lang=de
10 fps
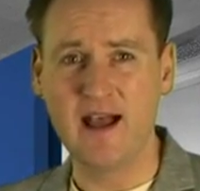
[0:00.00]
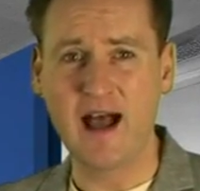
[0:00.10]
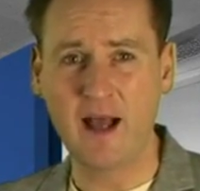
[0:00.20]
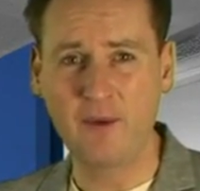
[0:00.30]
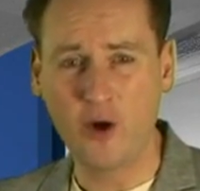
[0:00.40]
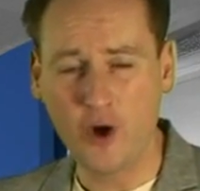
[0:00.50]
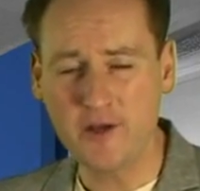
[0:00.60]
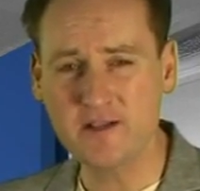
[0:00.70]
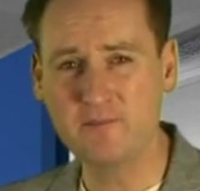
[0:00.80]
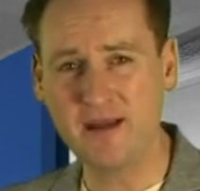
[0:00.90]
Aber
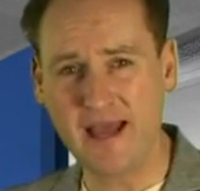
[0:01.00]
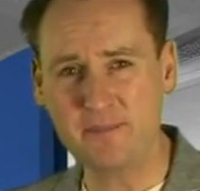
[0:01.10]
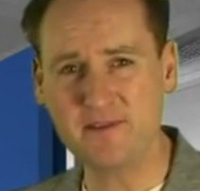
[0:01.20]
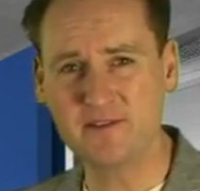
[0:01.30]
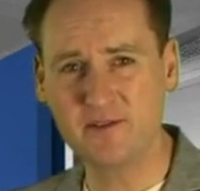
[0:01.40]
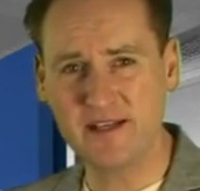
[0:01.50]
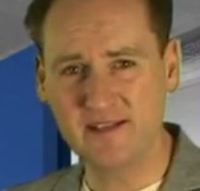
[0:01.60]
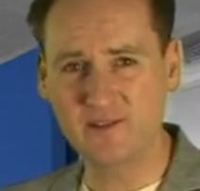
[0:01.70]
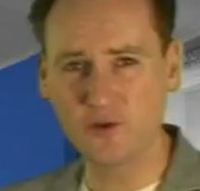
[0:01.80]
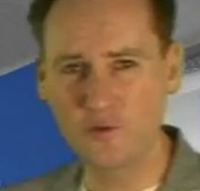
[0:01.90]
heute bleibt es
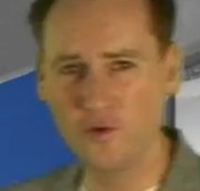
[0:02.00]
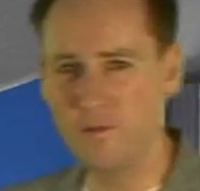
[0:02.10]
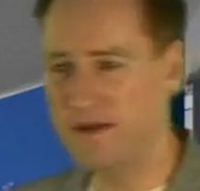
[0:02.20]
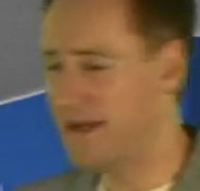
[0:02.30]
zunächst noch kühl bei